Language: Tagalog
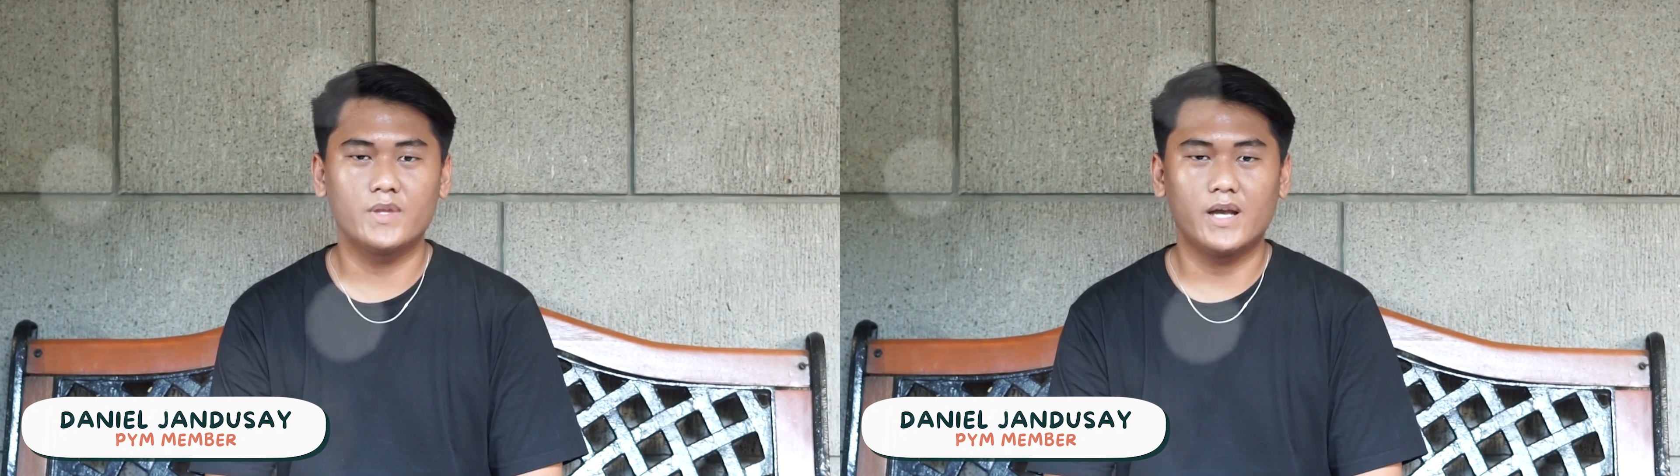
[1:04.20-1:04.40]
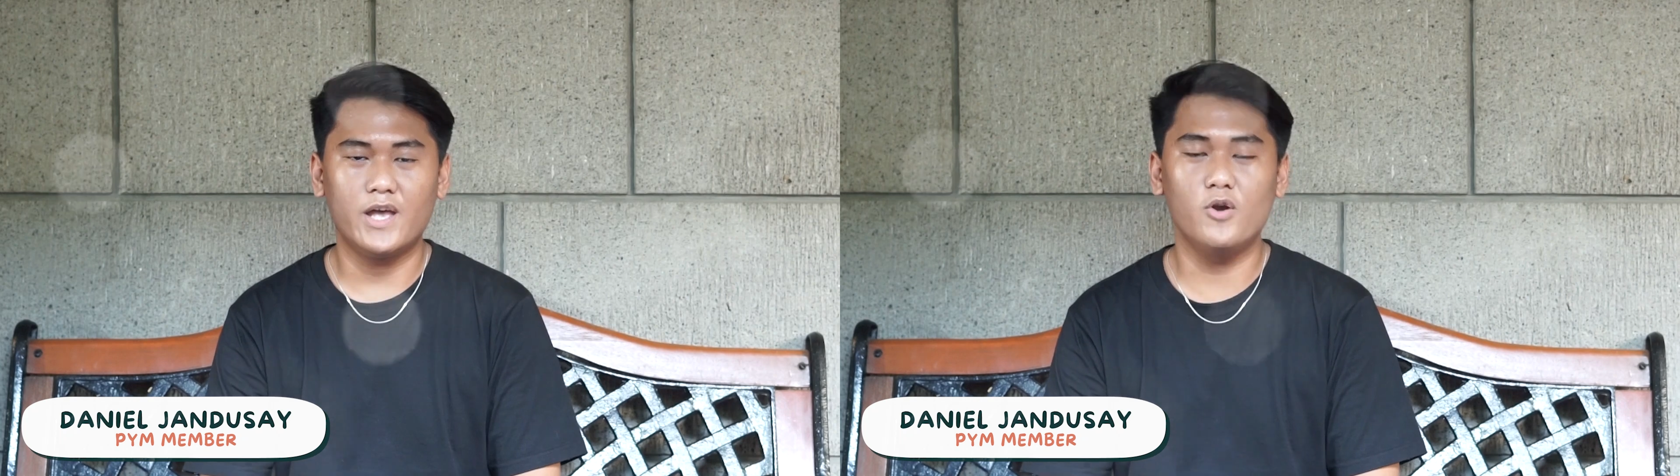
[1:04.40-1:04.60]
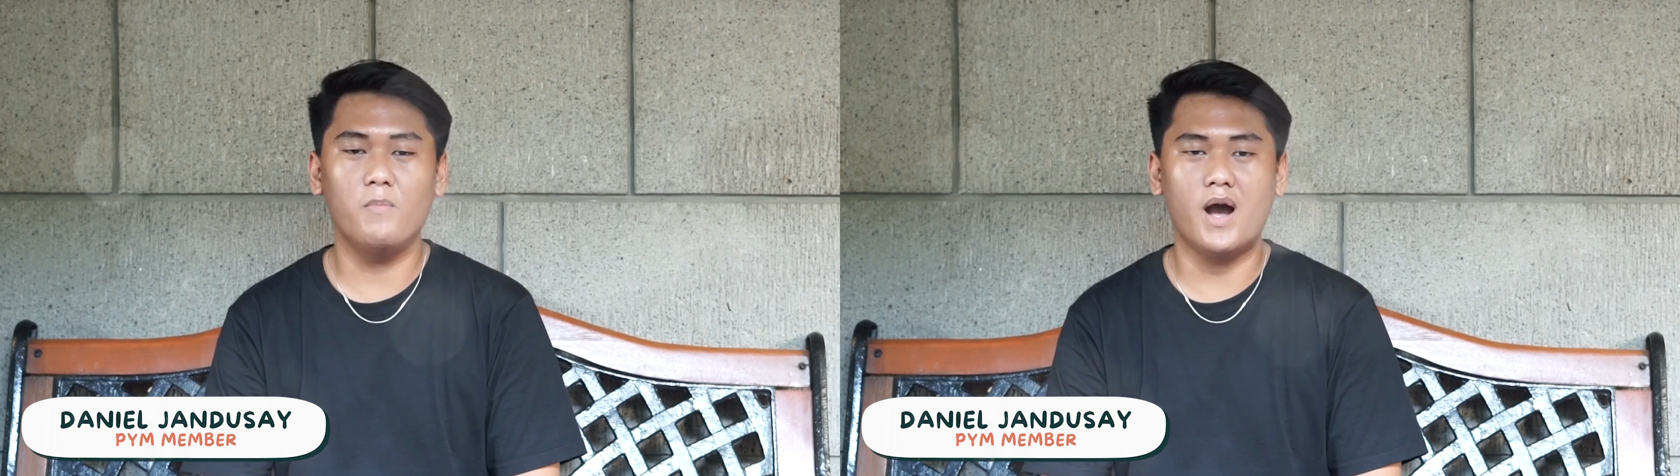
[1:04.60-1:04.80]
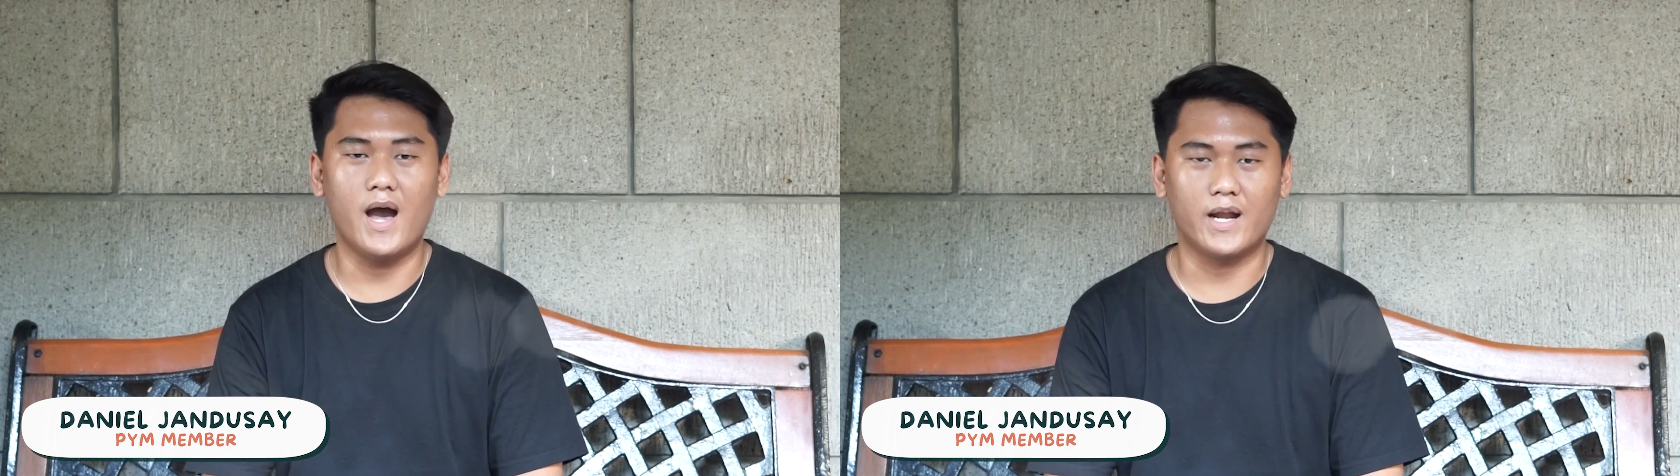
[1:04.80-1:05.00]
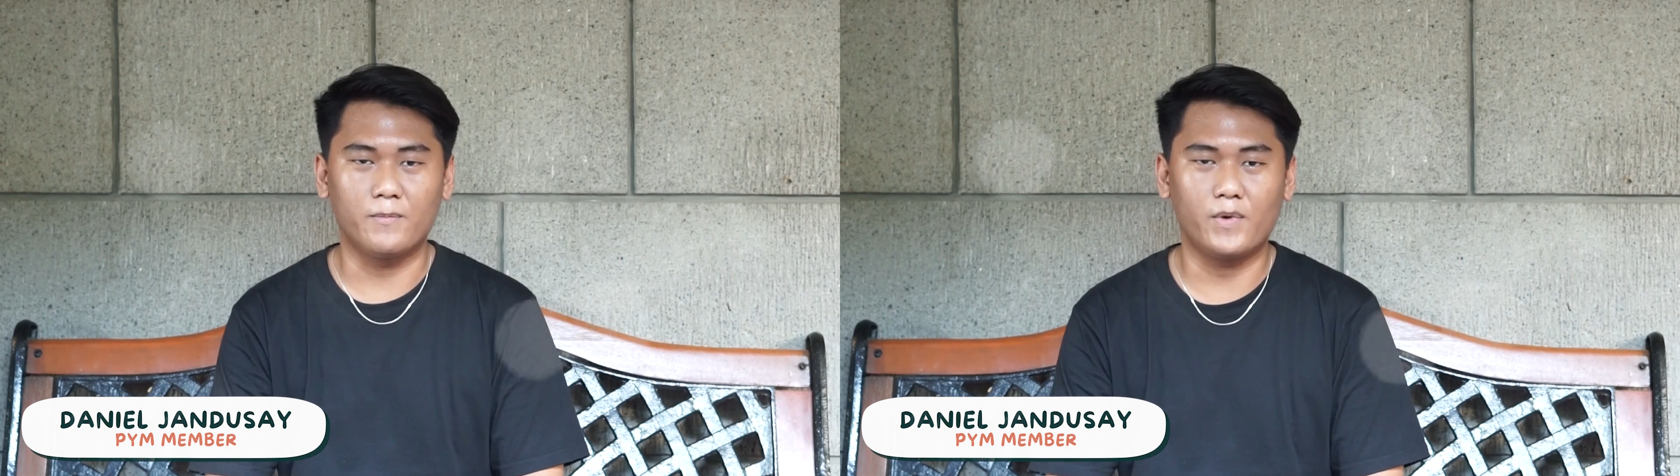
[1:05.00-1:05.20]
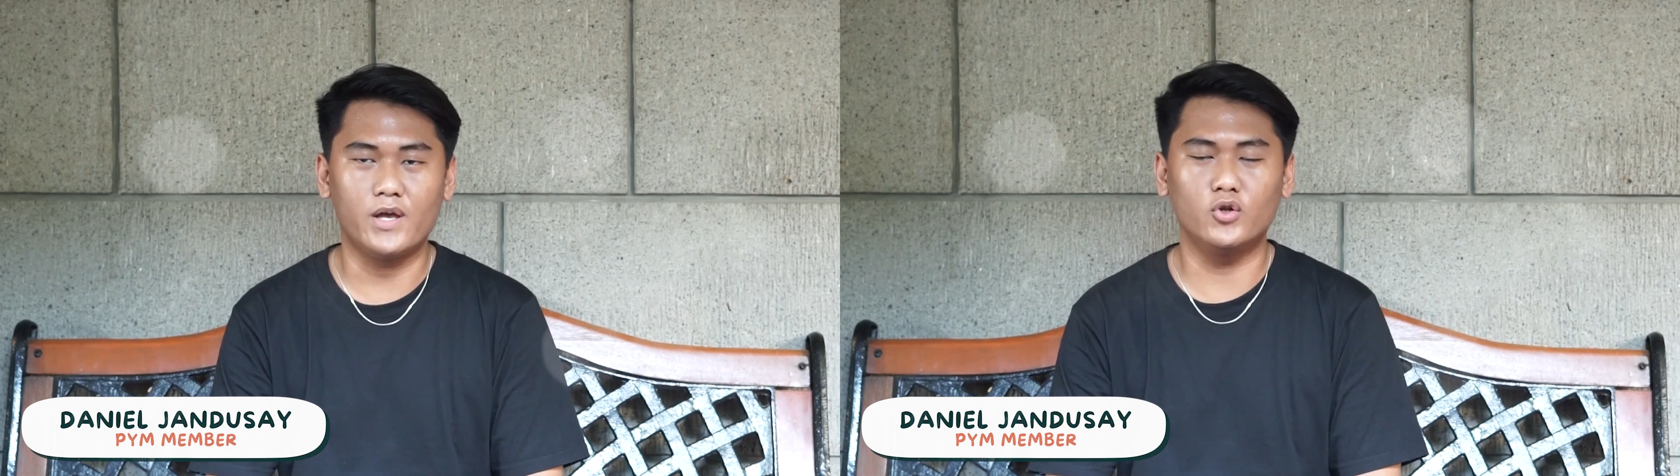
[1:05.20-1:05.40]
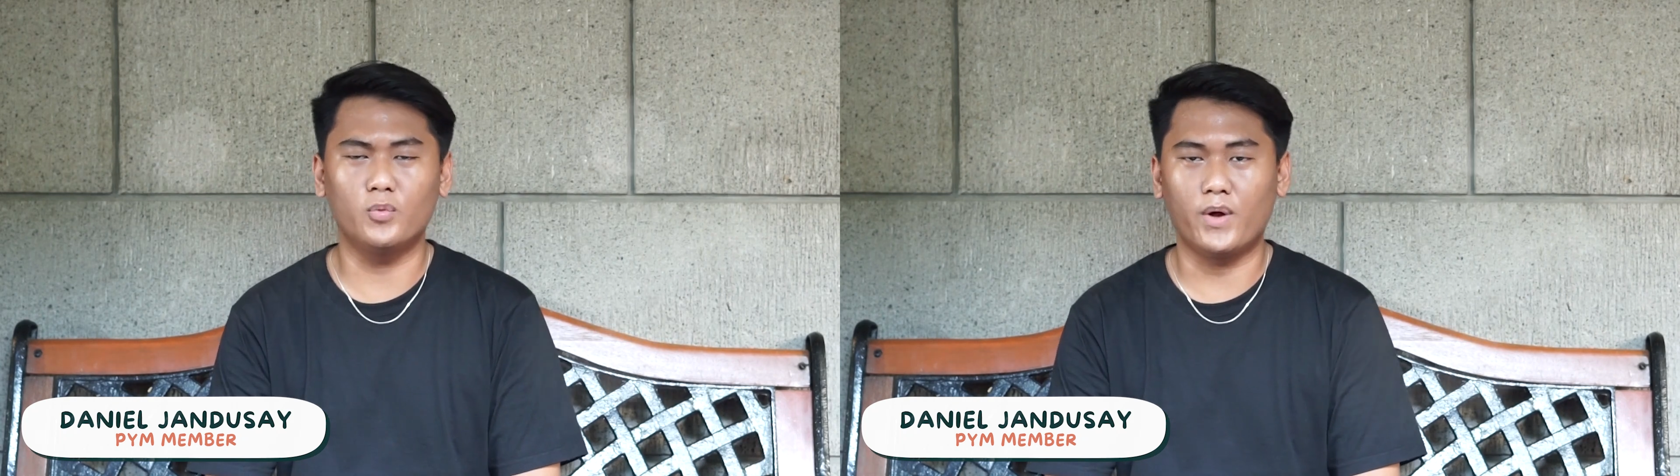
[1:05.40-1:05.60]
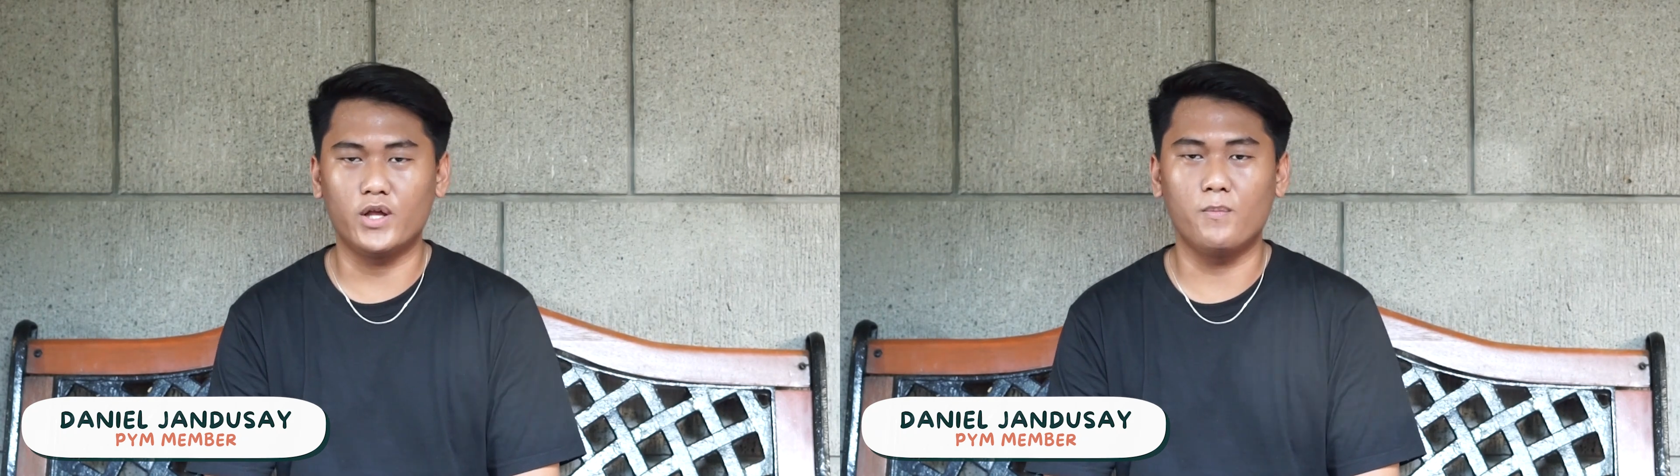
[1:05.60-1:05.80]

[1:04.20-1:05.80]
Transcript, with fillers: kaya kong mangarap, kaya kong tuparin